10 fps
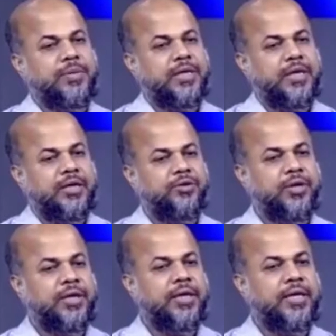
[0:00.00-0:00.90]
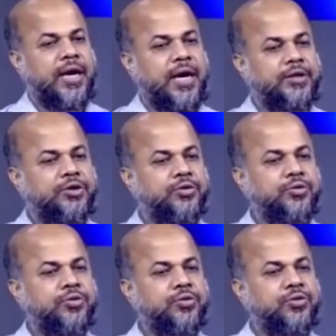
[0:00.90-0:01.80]
আপনাকে আসলে এই
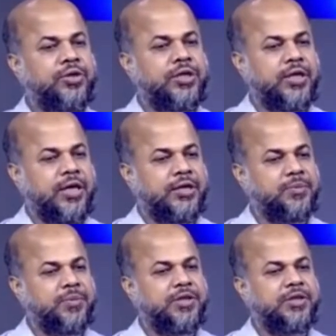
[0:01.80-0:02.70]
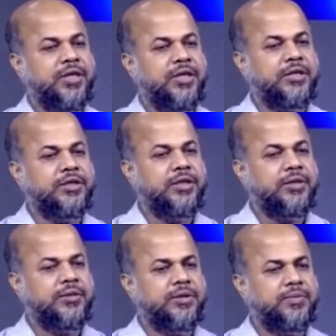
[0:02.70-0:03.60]
হাঁটুর রুগীরা স্পেশালি যে
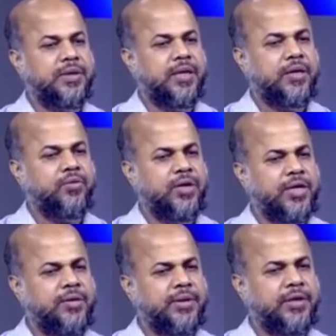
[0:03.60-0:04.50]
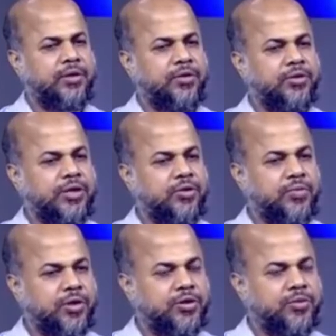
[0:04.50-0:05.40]
গোড়ালির ব্যথার অত একটা
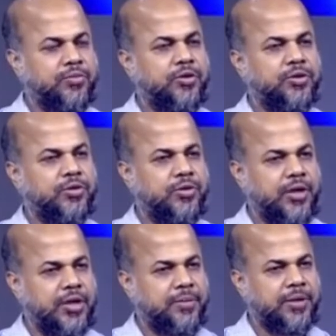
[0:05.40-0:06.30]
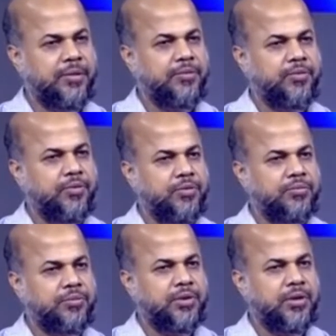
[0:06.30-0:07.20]
অপারেশন প্রয়োজন হয় না আমরা ওরকম
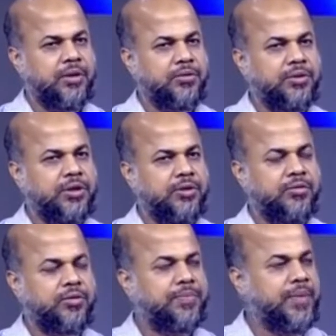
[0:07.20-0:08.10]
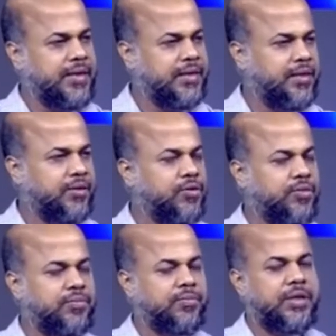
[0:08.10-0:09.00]
ওই জাতীয় রুগী পাই না কম